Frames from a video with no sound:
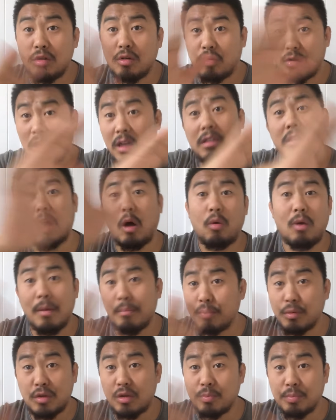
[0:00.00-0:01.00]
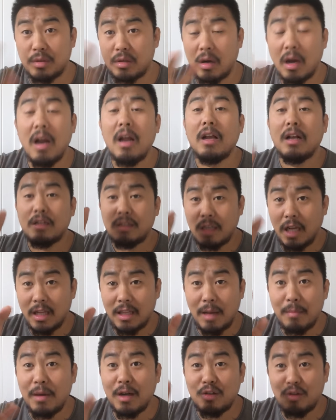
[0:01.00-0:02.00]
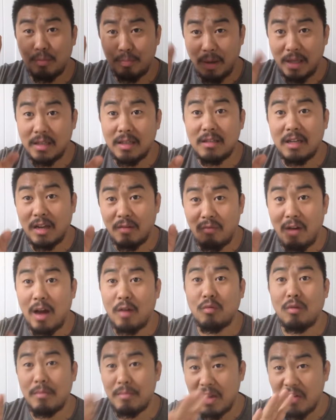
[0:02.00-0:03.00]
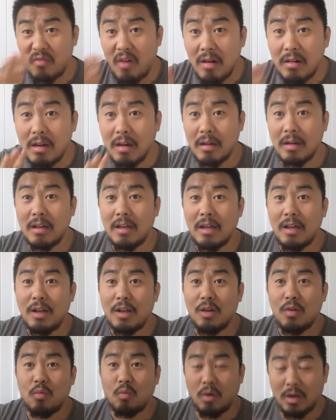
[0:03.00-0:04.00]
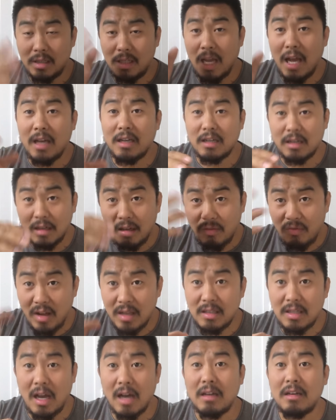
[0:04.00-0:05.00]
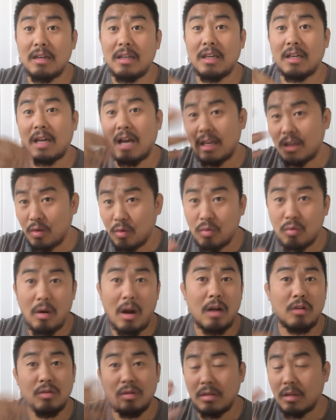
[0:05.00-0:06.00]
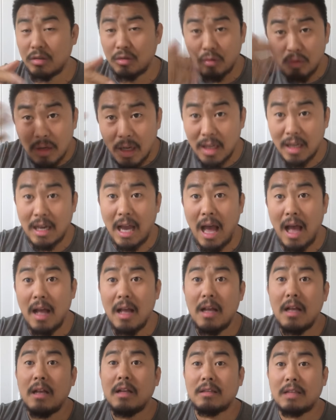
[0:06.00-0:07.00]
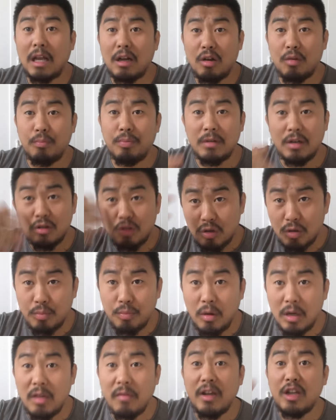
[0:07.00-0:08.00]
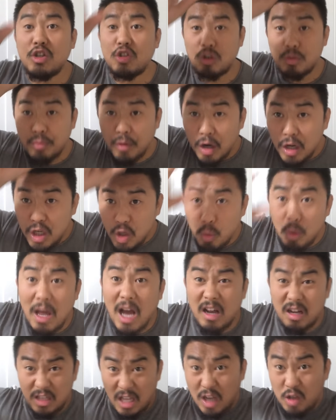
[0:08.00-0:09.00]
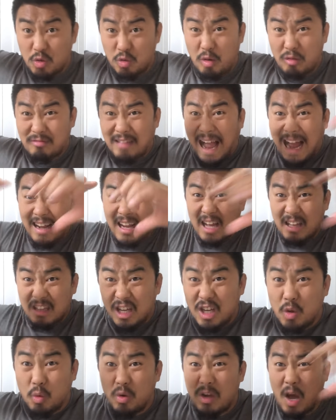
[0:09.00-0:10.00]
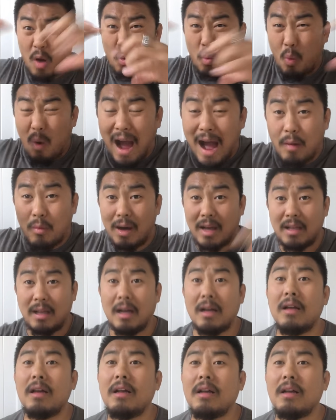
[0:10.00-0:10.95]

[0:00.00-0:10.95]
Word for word: 有人捣乱，不是不是，这他妈是北京这网络没法弄。我现在可以翻墙，可以看油管去的都可以看，但是不能直播，因为直播流量它需要大量的流量，哗哗的。